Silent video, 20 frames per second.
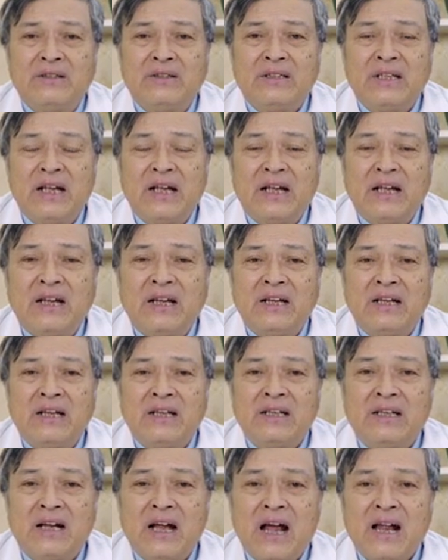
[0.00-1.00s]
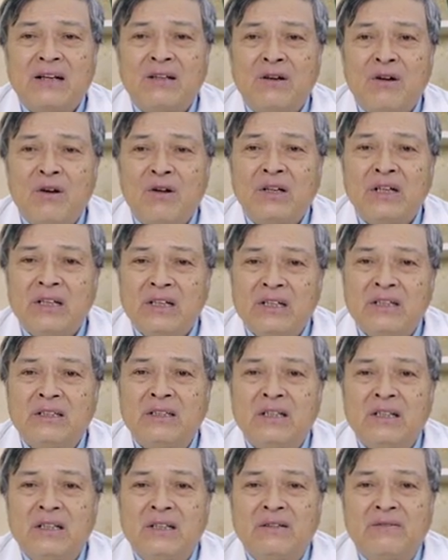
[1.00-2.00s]
có thể ăn ngon
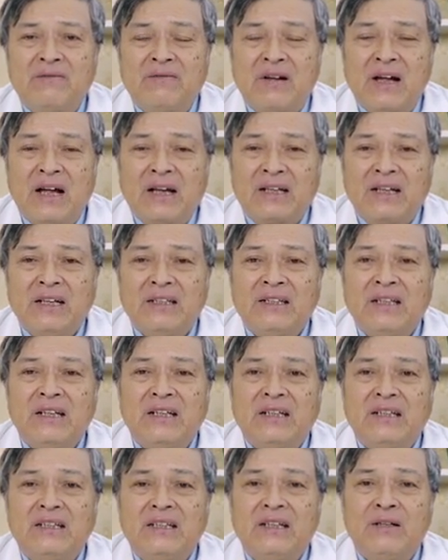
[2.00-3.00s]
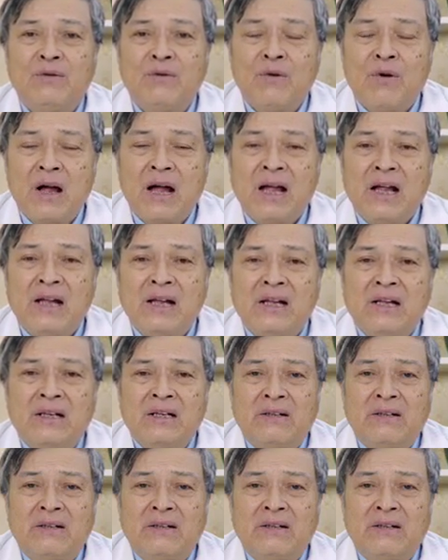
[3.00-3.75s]
hơn và kích thích cái tiêu hóa